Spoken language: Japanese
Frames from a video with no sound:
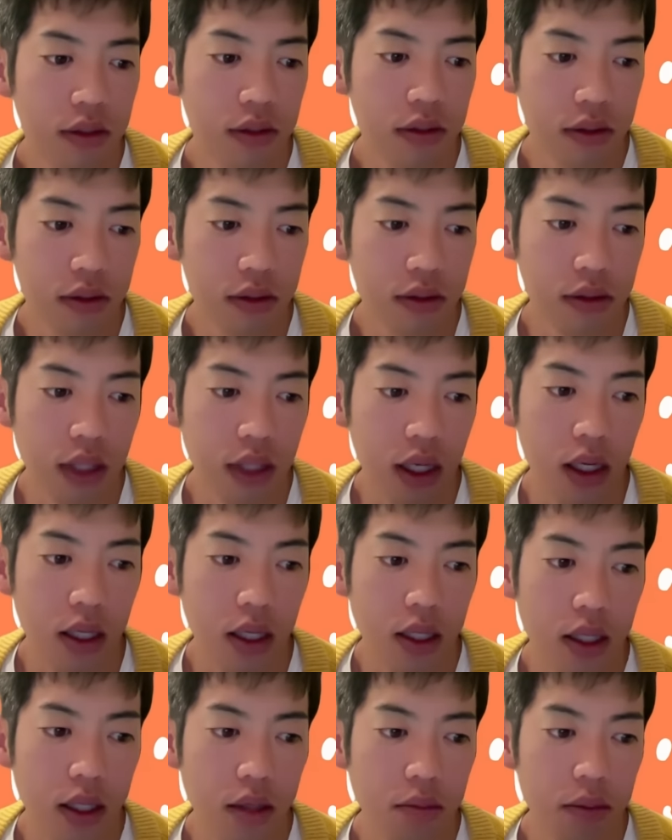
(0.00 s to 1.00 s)
うん、なん
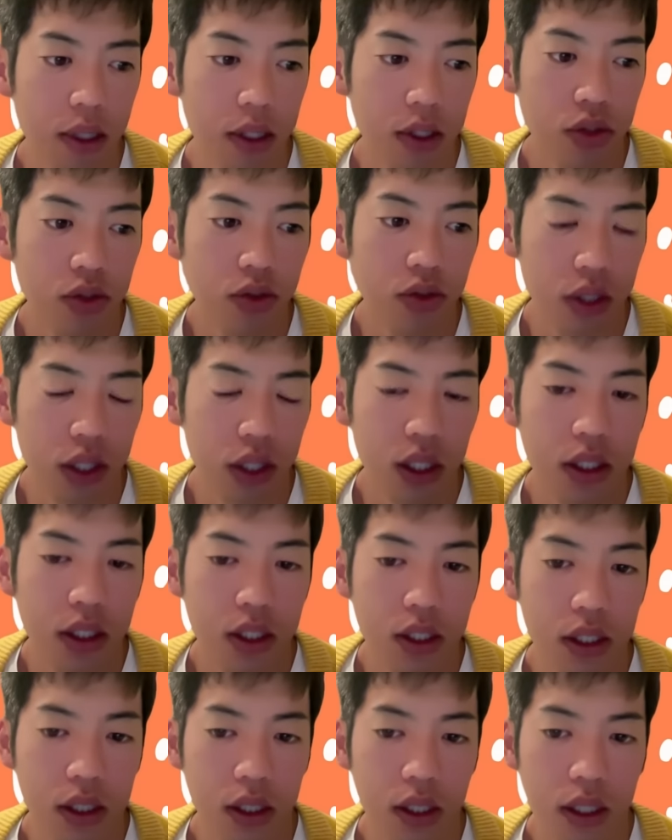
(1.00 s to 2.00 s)
か今以上に
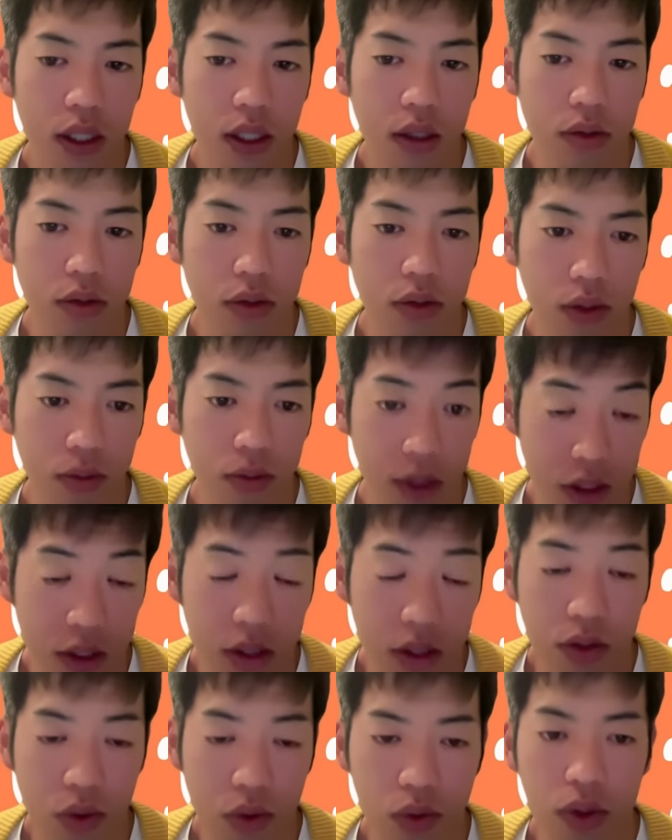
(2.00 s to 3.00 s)
岸田内閣の例えば支
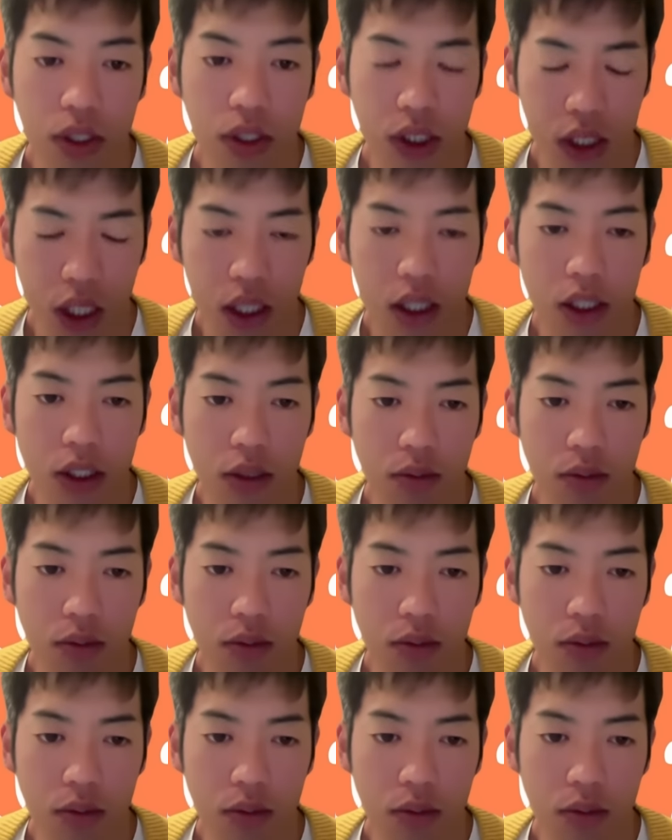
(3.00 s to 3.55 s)
持率が落ちたり、